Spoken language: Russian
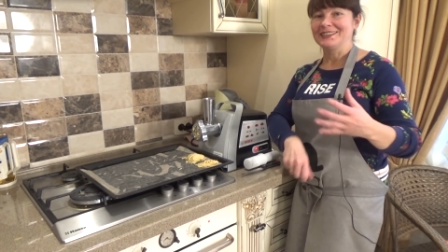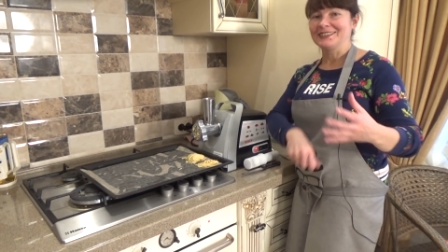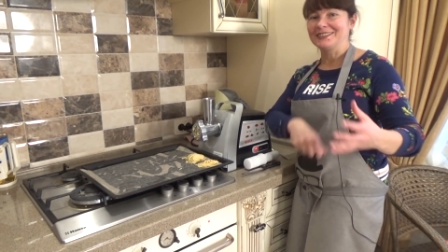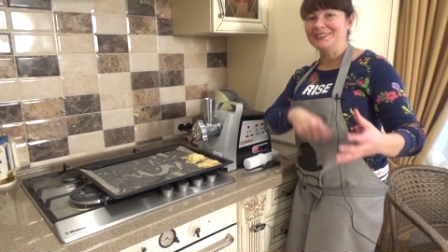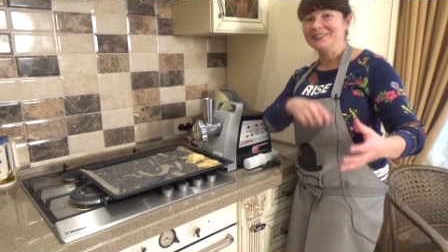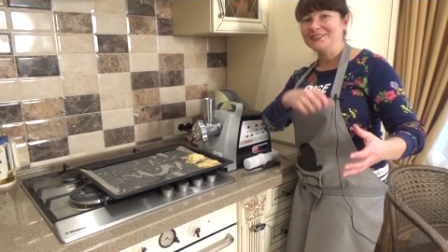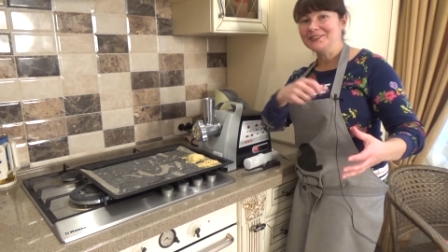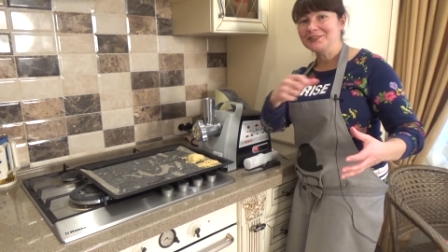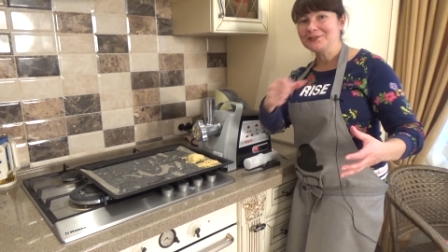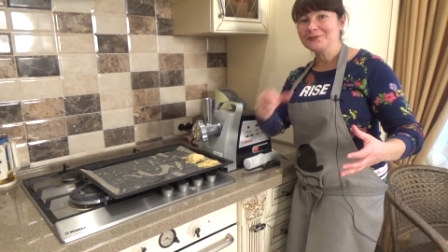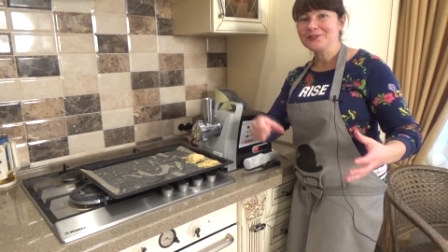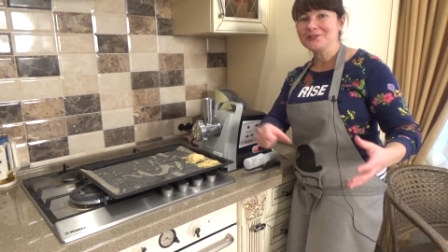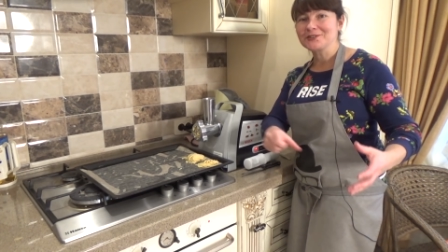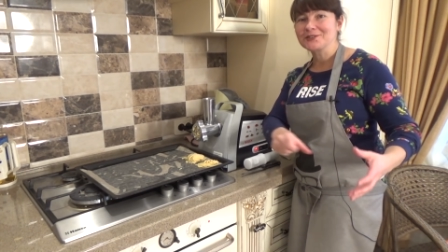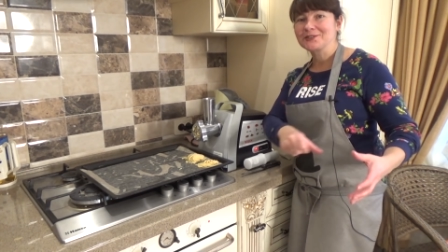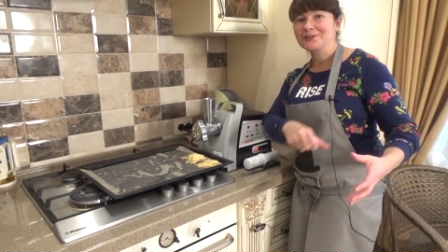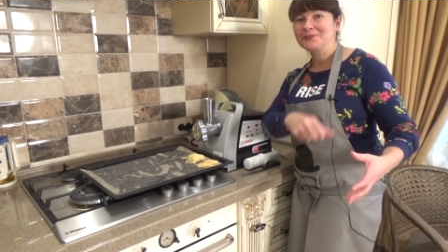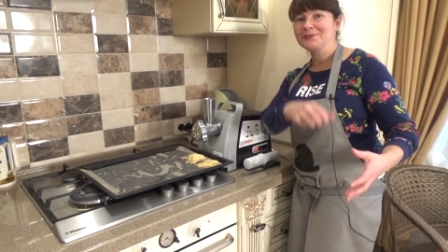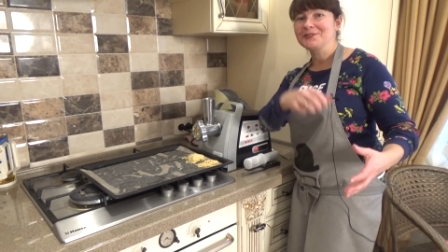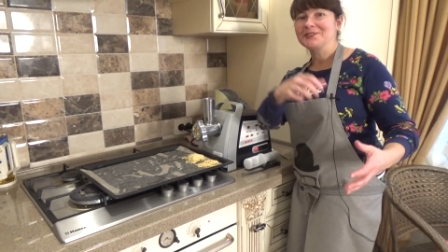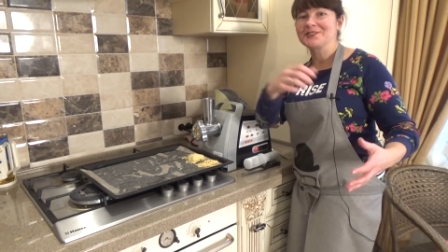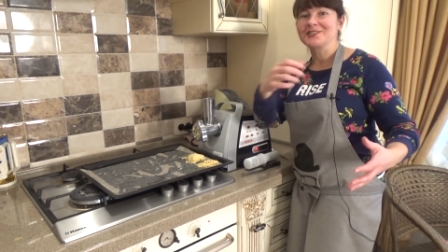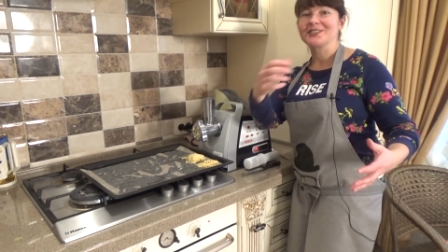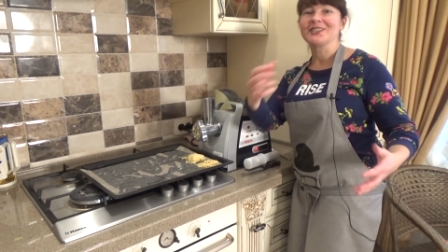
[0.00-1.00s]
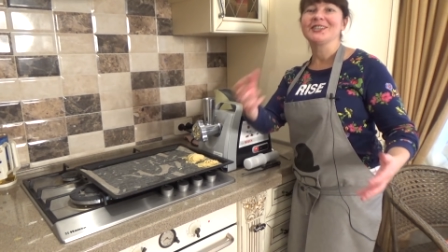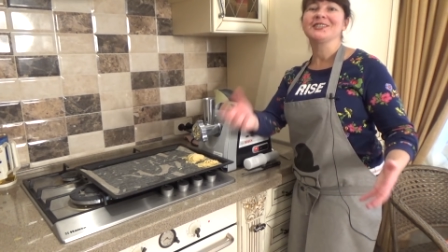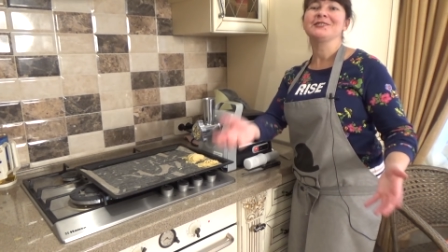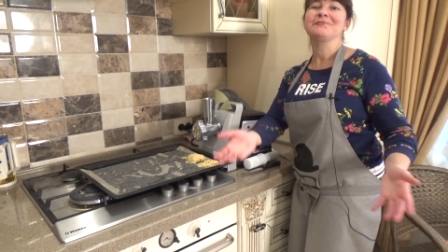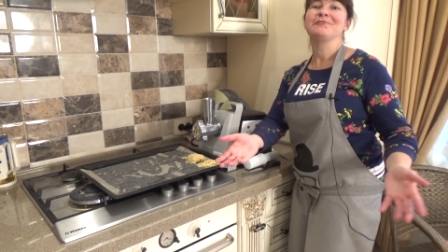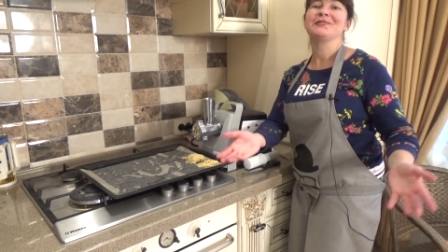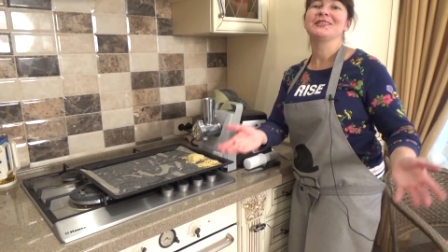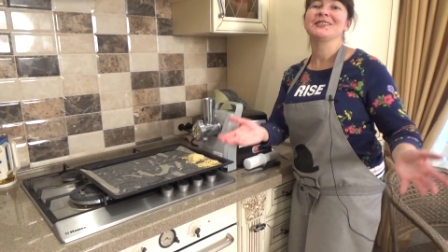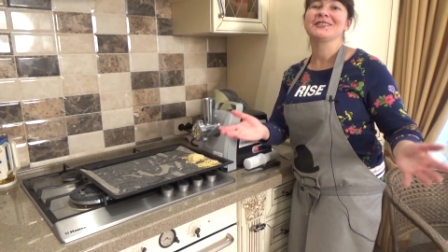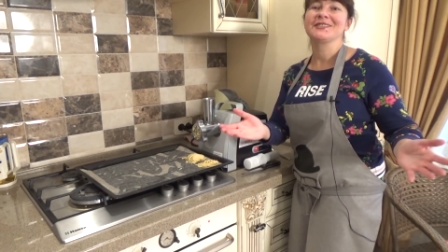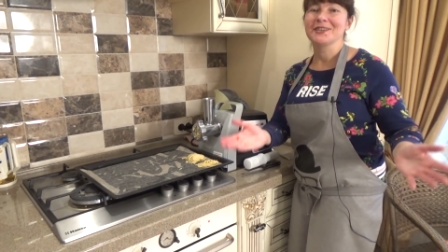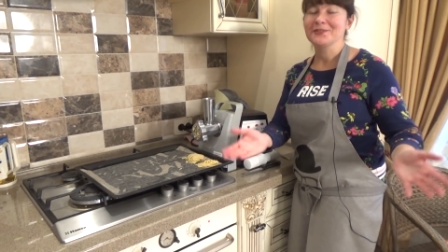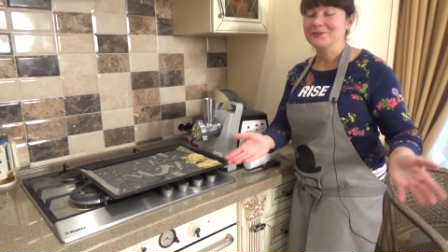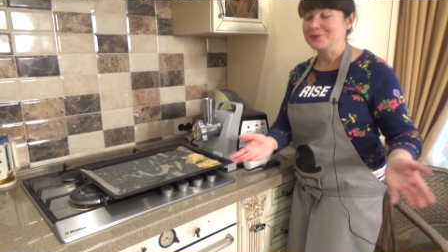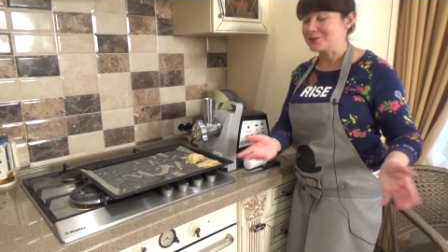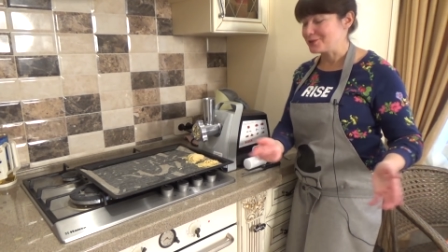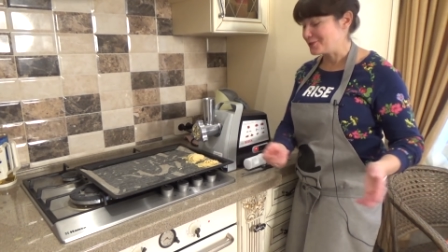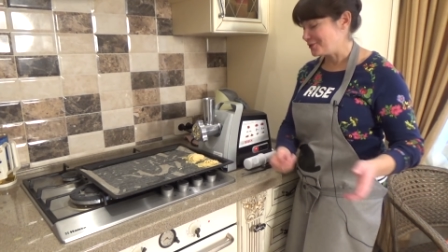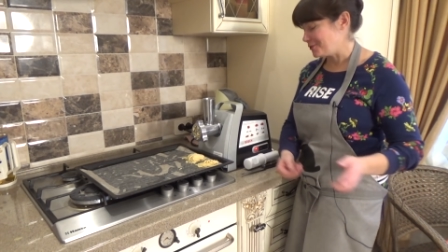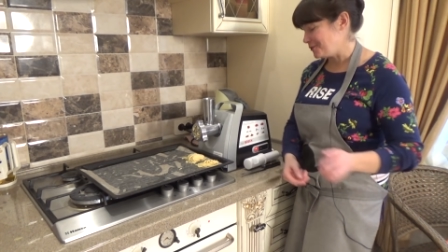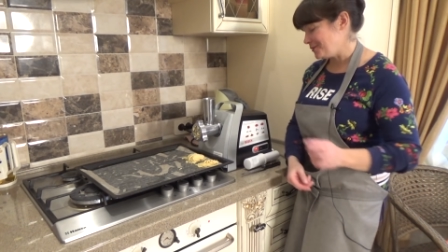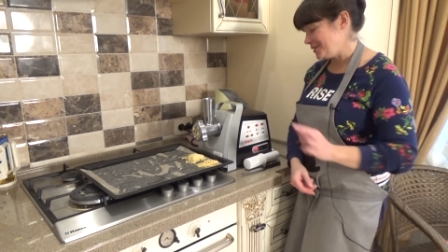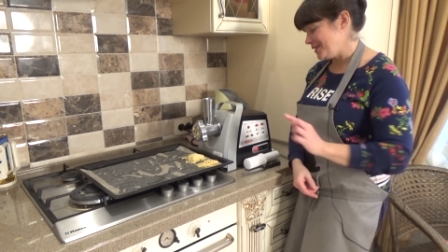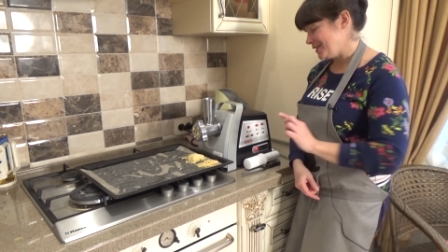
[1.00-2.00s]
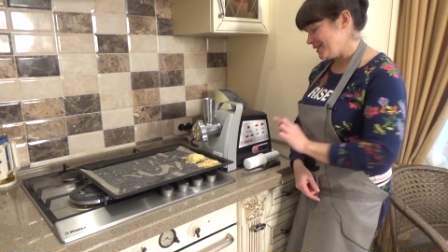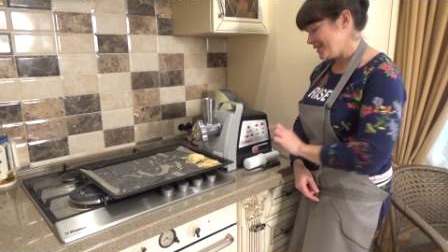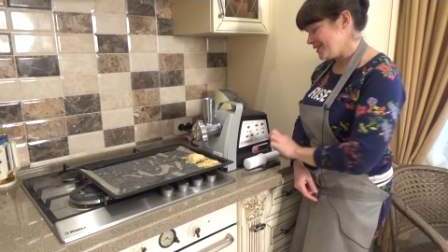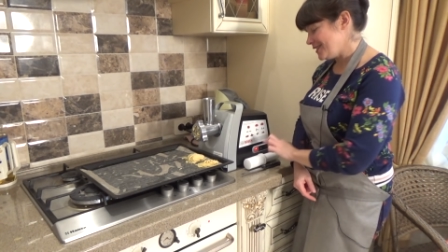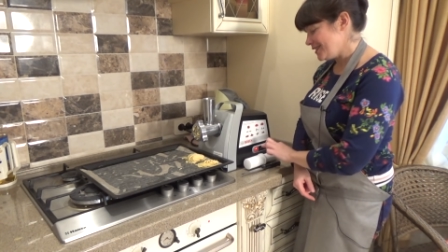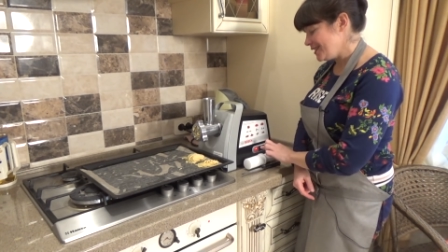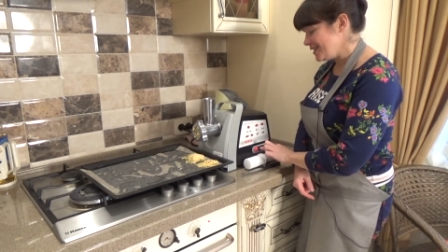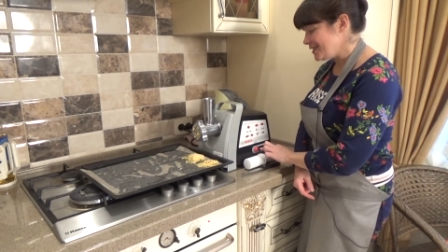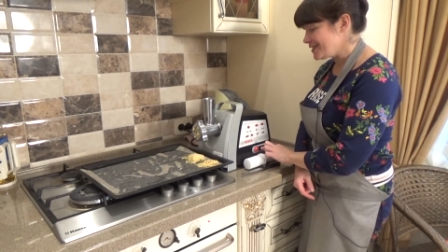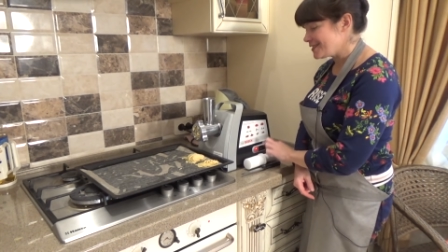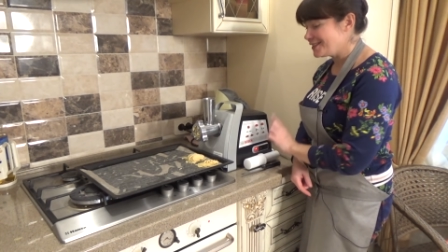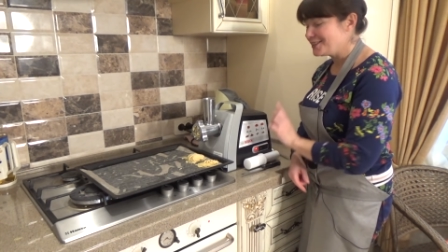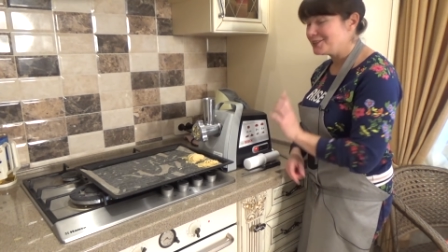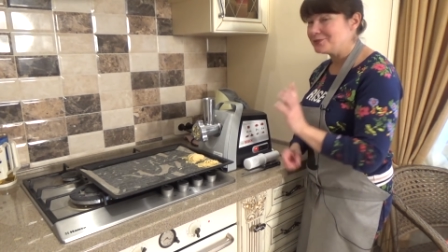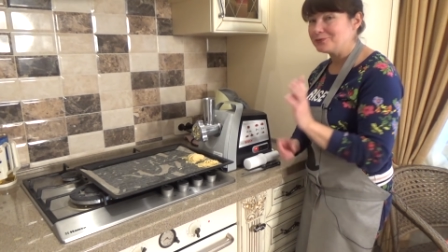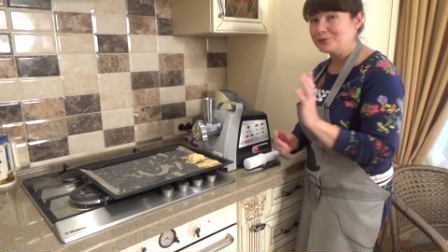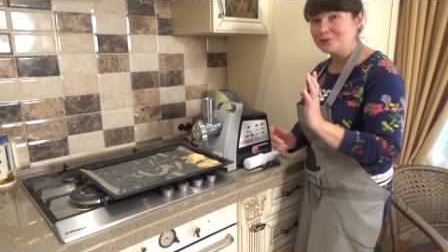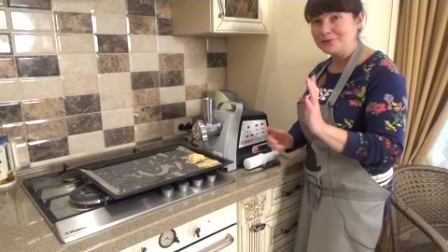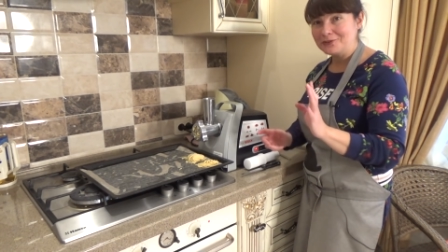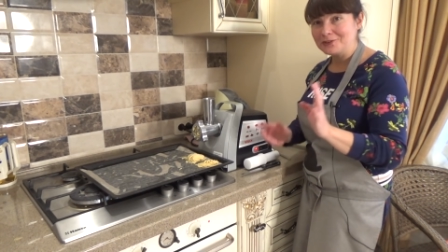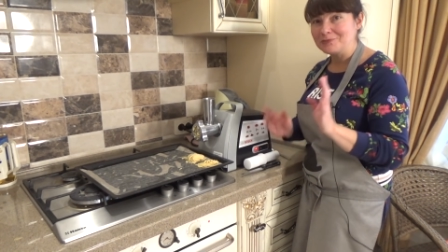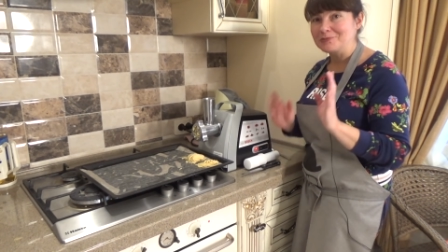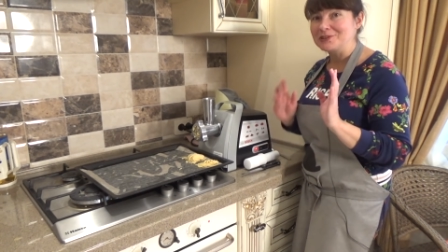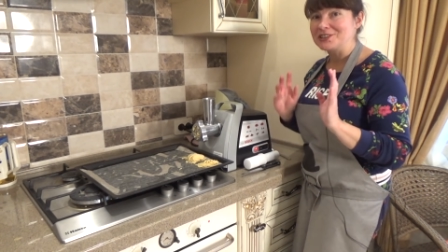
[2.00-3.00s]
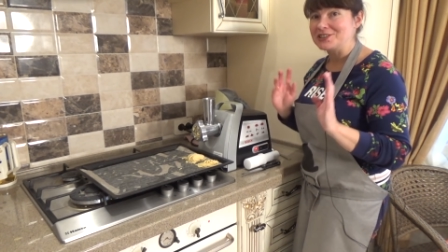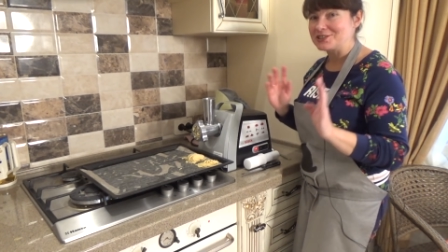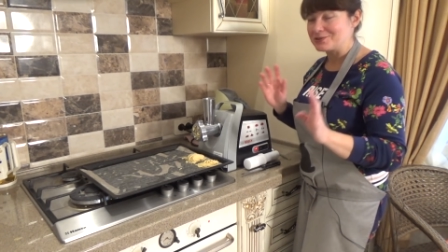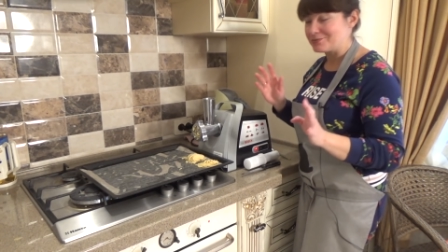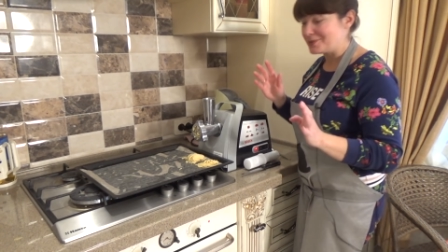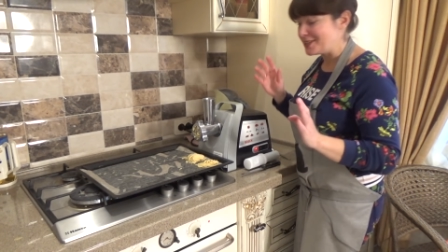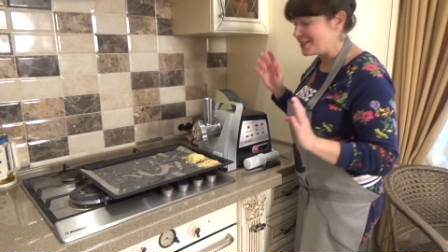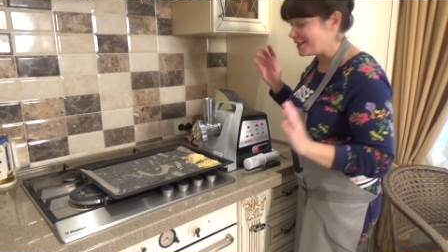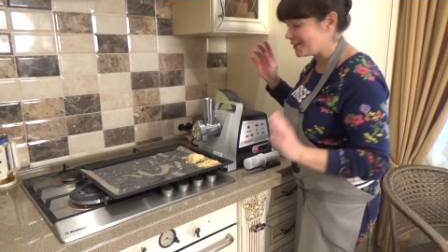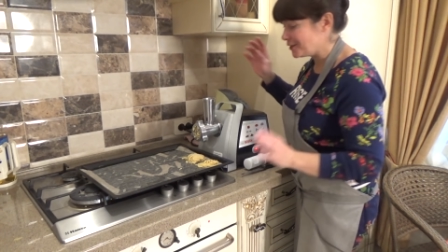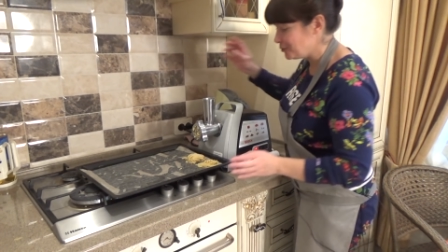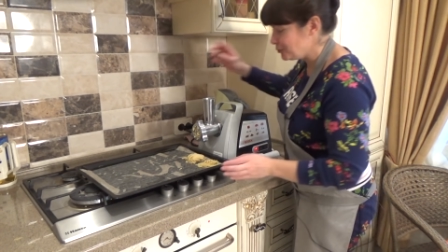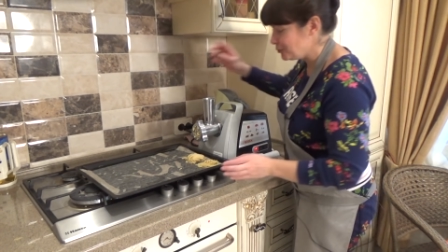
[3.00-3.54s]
Да, крутишь, крутишь, раз перестаешь крутить. Здесь надо вовремя нажимать на